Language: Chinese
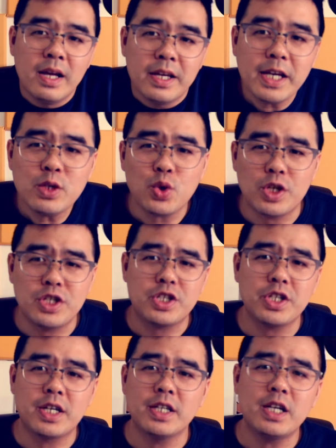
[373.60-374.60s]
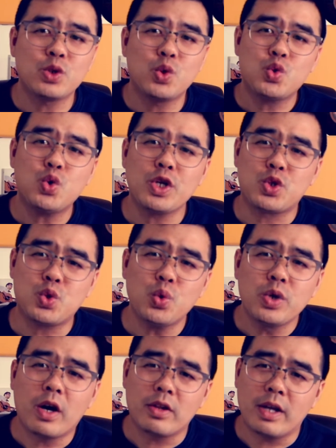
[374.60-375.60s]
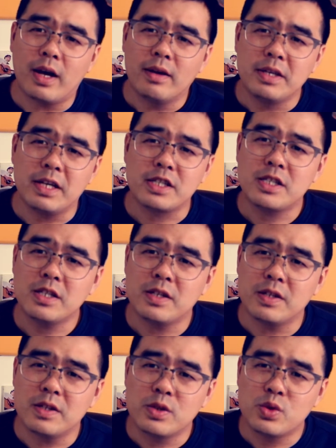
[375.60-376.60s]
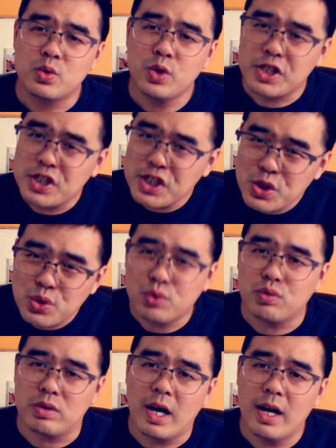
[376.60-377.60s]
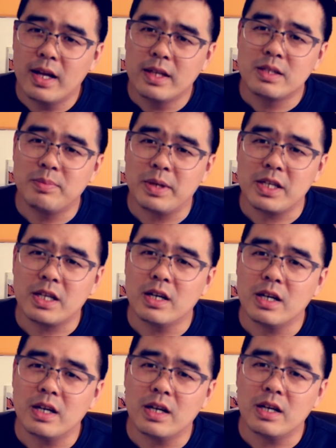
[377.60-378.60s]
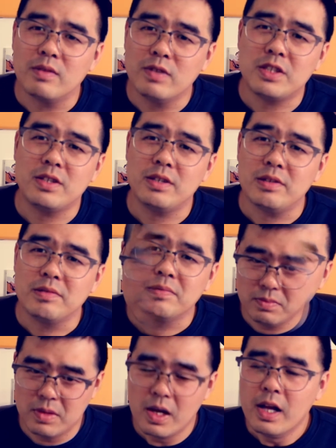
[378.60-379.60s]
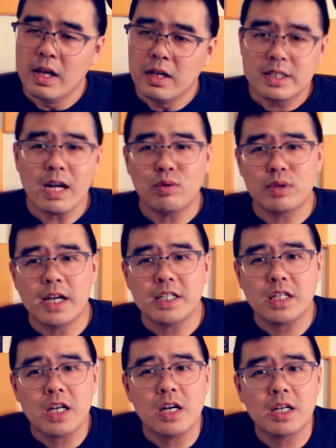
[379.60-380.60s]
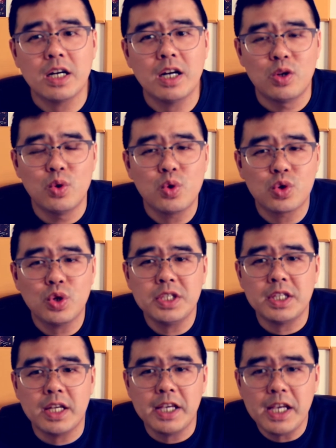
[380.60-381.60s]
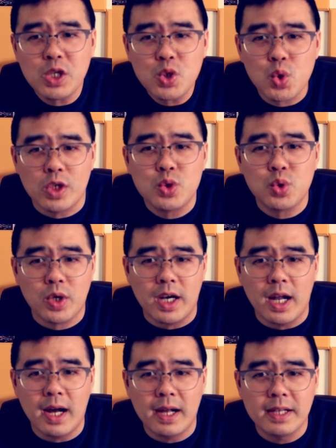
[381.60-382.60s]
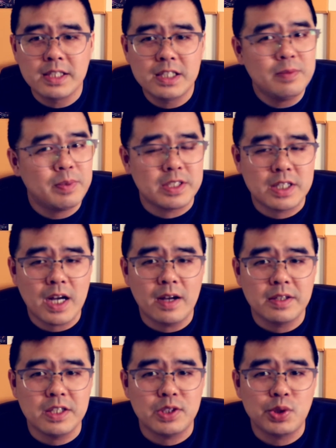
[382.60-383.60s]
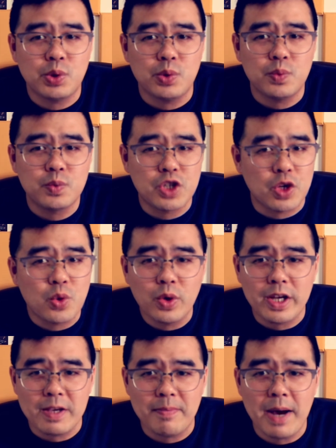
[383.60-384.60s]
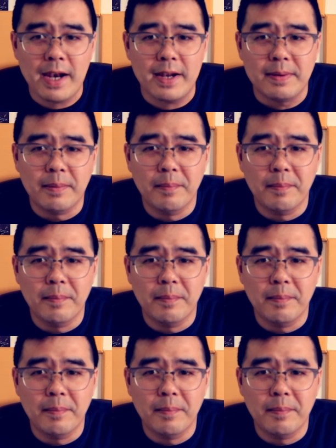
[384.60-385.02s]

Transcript: 音准是歌唱中最重要的，也是最基础的这么一个问题。在舞台上唱歌，如果说你的音准准了，基本上你就成功了一半了。